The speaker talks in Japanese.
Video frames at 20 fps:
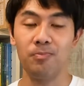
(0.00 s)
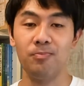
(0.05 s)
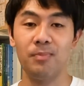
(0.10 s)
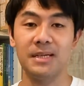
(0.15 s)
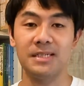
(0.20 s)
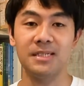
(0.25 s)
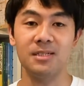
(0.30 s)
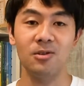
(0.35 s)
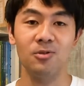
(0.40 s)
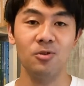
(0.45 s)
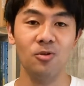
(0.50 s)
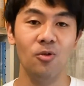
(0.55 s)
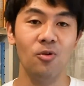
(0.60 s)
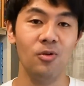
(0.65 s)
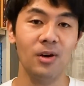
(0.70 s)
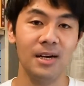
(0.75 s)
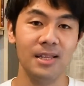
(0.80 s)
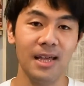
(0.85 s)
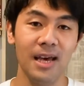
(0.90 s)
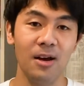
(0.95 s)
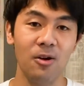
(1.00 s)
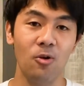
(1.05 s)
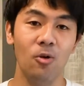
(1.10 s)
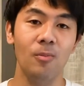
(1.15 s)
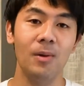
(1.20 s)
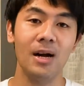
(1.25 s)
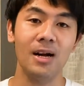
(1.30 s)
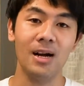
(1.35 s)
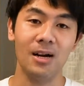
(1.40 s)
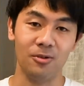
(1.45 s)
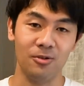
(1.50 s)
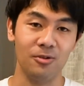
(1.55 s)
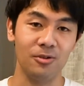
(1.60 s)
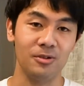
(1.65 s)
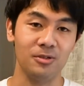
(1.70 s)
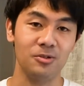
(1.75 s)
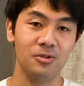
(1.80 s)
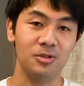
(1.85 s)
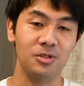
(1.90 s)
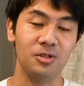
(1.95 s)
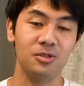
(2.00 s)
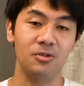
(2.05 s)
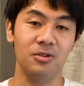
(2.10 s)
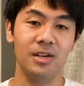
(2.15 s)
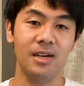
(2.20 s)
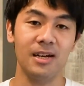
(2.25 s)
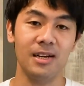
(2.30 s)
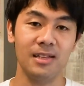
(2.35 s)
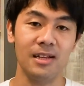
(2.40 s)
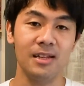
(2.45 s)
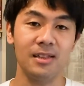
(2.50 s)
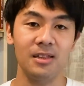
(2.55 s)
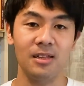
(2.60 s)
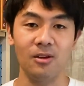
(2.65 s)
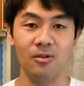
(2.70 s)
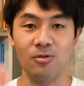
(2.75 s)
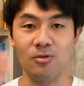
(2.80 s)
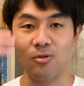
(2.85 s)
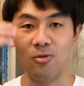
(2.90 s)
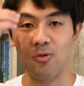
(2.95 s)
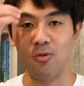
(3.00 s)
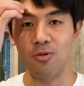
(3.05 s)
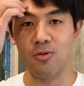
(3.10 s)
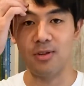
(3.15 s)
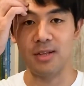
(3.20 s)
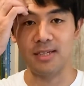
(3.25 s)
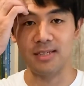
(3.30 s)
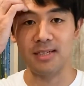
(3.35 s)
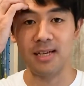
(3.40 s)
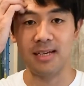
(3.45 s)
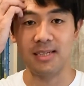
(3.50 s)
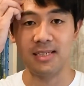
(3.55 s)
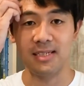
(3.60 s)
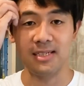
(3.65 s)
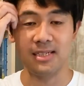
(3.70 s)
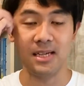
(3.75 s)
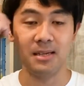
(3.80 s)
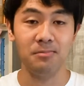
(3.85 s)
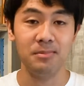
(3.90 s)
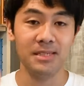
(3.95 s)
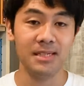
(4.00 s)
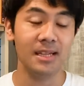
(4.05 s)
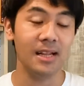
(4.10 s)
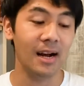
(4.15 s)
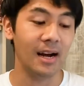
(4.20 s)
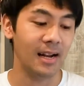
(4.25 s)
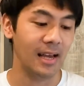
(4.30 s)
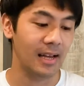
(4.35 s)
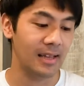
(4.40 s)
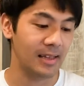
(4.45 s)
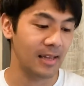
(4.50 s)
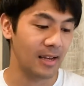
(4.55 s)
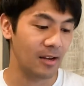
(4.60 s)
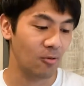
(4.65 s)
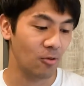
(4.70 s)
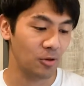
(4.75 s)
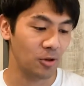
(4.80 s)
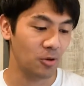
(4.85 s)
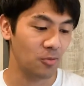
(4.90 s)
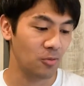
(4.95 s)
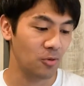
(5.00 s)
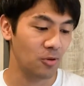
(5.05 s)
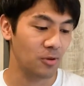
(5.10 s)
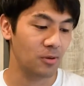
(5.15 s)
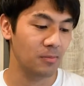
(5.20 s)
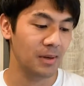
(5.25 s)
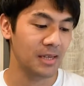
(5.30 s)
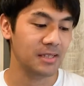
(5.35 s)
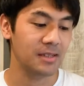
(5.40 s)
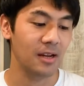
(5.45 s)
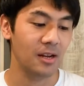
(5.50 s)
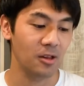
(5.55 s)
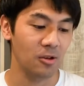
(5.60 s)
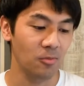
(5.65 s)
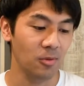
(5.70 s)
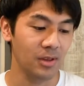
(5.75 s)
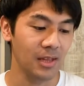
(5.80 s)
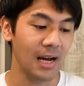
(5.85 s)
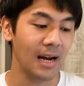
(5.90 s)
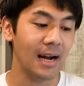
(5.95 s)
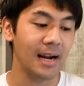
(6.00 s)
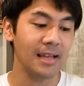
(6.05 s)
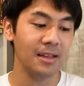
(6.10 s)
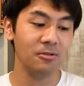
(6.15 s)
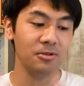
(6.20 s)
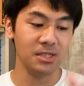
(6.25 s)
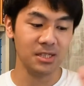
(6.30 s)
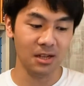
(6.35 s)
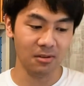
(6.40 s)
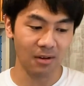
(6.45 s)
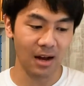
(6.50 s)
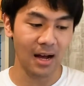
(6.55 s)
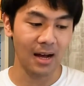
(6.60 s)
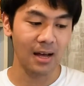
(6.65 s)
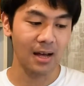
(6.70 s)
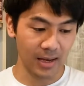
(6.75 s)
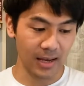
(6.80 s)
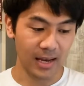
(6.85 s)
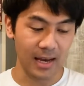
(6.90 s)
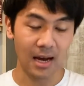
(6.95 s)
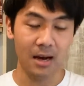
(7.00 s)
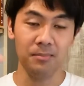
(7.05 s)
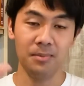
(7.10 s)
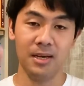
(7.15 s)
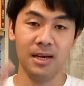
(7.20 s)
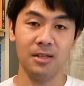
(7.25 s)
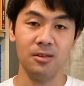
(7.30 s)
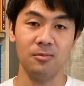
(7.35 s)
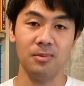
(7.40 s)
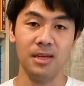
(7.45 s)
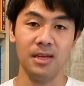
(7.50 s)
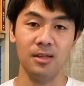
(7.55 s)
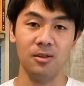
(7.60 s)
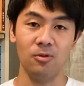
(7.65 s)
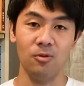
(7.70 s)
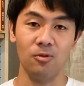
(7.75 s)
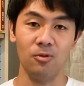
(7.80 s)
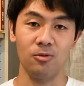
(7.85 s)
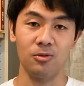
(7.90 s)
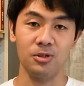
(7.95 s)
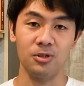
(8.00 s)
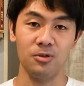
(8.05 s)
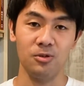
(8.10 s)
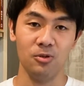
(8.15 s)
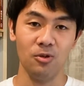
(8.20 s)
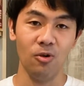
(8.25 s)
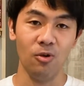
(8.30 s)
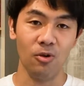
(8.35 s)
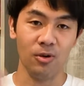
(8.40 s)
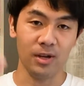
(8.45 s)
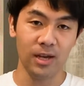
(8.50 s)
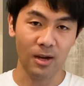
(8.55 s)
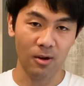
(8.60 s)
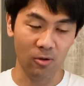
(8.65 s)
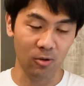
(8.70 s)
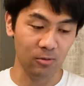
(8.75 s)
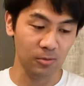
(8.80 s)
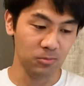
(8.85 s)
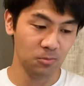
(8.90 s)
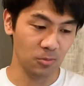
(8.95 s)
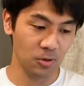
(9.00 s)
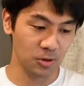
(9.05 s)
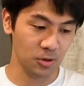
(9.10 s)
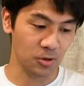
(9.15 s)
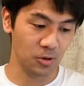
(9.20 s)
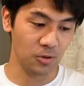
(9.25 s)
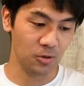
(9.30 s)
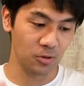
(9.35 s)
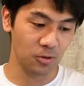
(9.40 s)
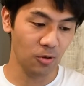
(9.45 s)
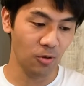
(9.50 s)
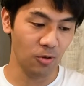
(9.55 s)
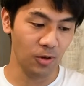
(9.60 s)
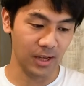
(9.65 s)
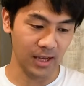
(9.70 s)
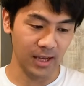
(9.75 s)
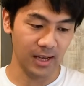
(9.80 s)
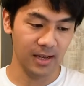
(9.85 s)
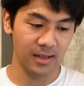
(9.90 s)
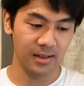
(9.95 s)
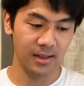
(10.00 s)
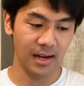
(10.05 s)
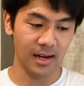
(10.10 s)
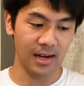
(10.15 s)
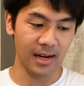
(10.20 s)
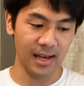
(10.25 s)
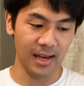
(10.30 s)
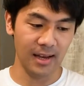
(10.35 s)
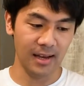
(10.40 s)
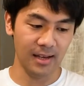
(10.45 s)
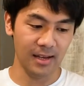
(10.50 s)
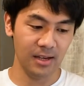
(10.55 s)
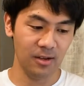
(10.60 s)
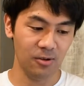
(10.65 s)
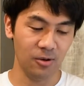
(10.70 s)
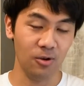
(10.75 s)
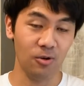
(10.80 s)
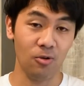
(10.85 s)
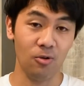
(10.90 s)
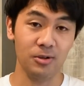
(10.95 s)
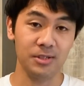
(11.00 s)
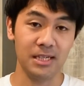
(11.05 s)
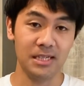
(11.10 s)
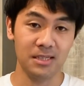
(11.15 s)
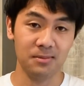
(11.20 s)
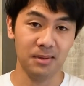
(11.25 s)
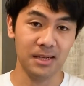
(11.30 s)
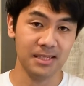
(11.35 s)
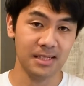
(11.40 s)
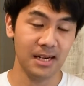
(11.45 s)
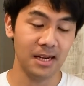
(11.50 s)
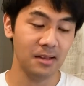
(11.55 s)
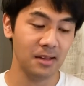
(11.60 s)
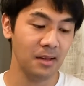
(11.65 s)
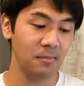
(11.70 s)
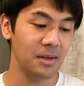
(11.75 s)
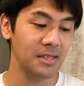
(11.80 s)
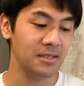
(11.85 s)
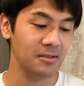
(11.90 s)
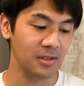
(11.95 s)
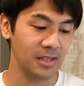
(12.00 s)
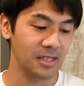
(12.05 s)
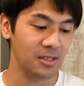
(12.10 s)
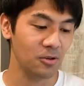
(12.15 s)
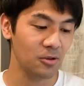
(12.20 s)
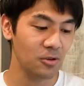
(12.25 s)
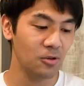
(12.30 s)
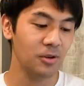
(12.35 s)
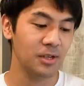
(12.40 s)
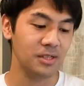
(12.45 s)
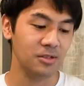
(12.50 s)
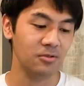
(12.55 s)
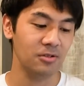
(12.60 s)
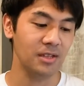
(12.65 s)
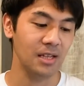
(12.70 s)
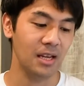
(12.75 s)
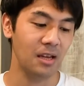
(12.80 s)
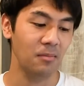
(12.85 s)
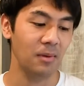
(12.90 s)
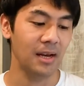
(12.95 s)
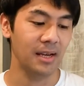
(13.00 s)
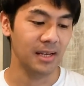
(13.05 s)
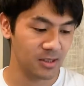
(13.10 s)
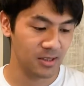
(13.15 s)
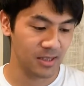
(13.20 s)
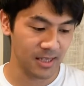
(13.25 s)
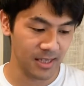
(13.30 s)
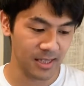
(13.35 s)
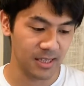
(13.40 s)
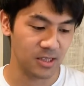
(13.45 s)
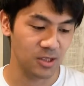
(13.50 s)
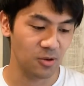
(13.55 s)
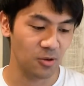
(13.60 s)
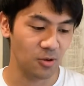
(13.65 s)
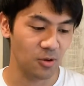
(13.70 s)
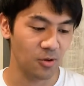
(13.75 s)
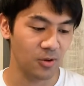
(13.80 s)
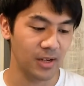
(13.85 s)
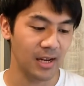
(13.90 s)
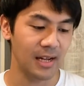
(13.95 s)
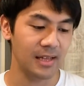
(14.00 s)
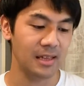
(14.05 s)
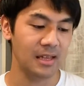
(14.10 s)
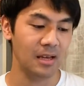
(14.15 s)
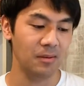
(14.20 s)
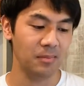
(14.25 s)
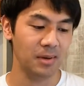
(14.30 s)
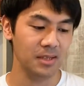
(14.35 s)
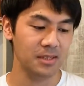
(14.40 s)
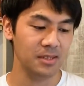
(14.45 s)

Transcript: 別の動画で細かくその作り方っていうところをですね実際に見せながらやっていこうと思いますますけれども流れとしては Airbnb に登録すると結構もうその通り流れいろいろこう説明されてますのでその通り作っていけばいい状況になっていま